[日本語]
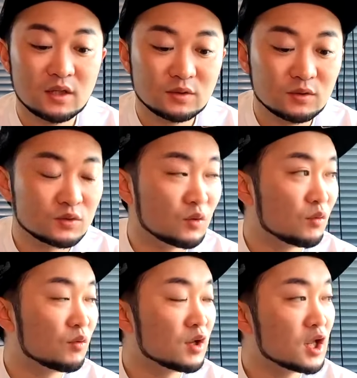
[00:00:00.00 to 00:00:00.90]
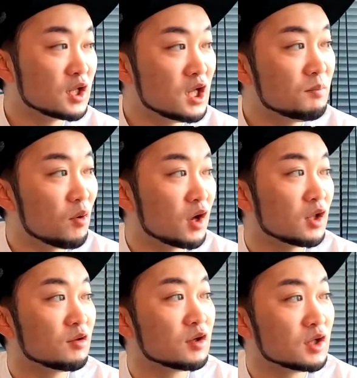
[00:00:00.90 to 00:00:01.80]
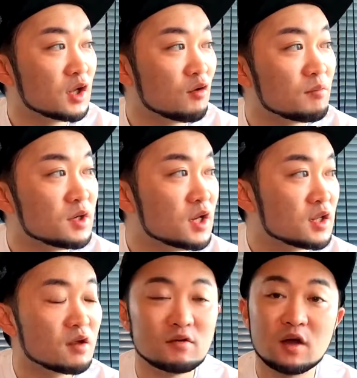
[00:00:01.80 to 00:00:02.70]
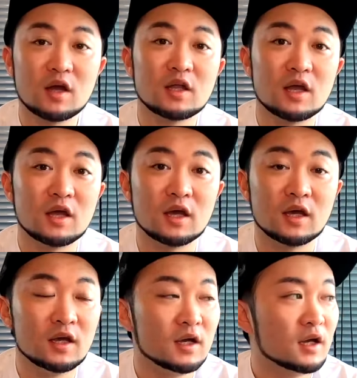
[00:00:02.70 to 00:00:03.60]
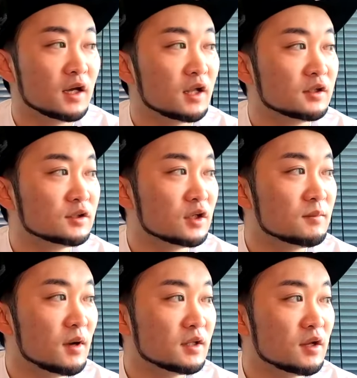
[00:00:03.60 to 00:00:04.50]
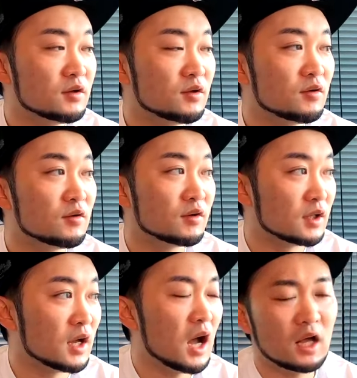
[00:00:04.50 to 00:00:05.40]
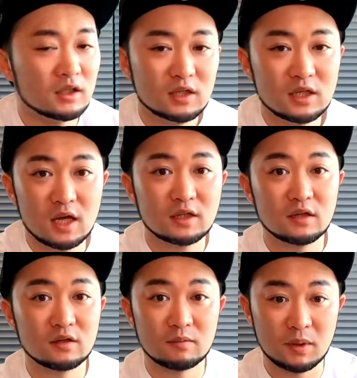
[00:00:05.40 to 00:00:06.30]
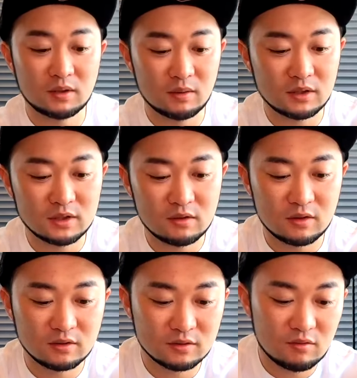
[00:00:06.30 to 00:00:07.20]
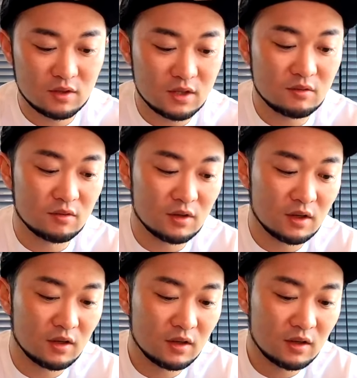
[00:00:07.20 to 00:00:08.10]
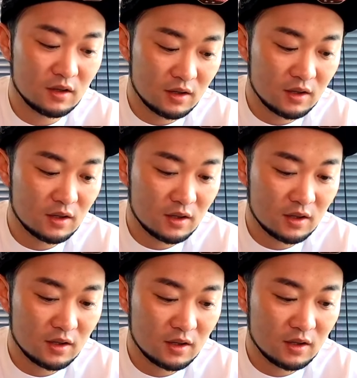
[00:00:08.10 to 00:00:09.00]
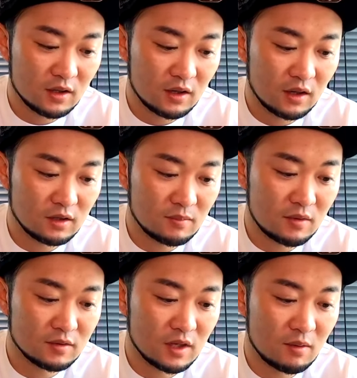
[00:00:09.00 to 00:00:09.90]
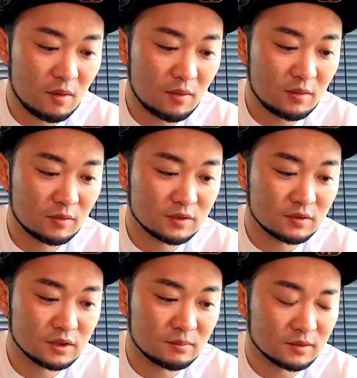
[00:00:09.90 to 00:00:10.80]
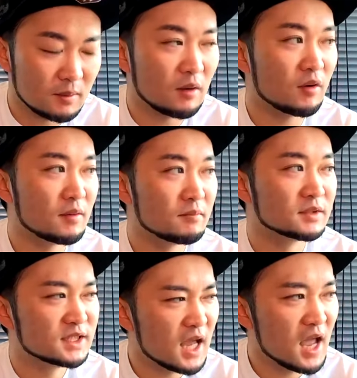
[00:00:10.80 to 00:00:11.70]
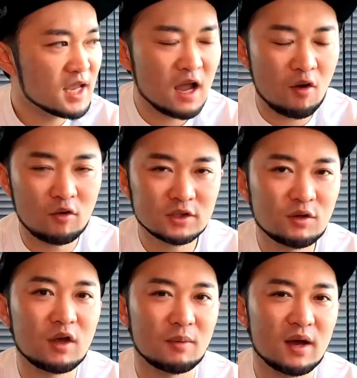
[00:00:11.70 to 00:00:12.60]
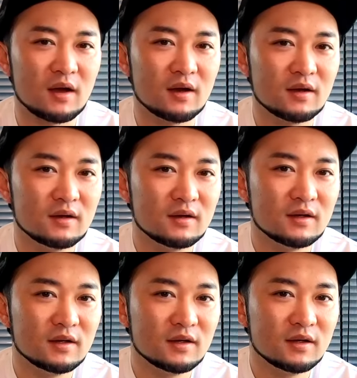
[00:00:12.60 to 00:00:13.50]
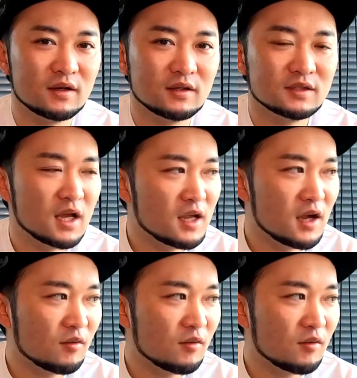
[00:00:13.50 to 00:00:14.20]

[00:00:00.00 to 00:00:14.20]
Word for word: そうそう、これね、T ポケットにね、予備入れてるだけで、一緒に回ってる人がね、T ないってなった時にパッて渡せるから、すごいいいのよね。カートバッグに山盛り持つようにしてます。まあこれ、全員がこれしとけば、絶